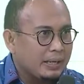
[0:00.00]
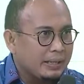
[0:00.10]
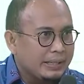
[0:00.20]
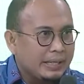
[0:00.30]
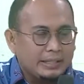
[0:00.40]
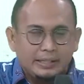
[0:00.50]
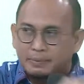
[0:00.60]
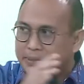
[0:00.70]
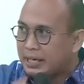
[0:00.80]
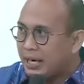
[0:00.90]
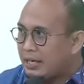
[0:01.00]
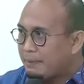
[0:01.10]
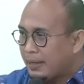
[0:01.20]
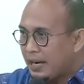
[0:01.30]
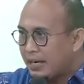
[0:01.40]
digaji besar,
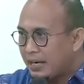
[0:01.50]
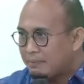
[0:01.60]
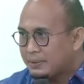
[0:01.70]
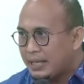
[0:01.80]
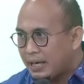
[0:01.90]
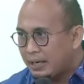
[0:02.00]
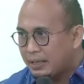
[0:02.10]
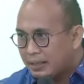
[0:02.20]
dapat anggaran besar.